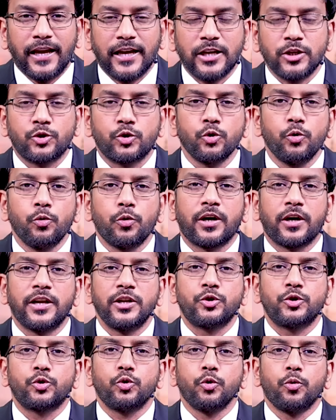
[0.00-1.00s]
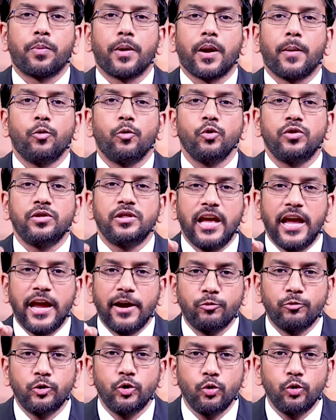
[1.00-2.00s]
యేసుక్రీస్తు ప్రభు
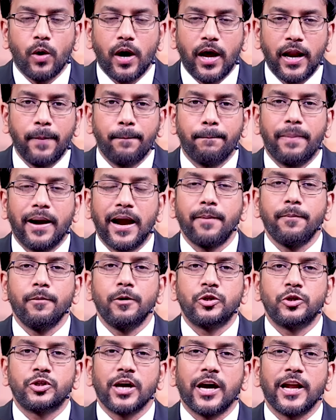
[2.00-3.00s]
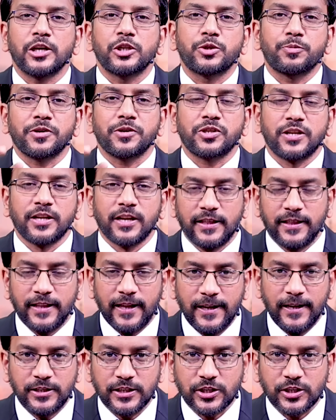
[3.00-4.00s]
దేవుడు అని బైబిల్ చాలా స్పష్టంగా
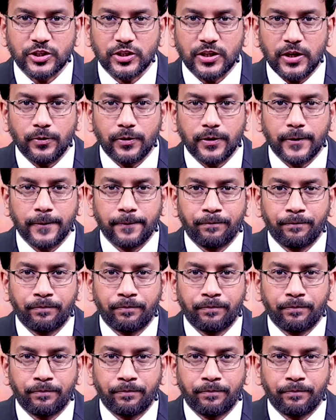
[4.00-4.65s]
తెలియజేస్తా ఉంది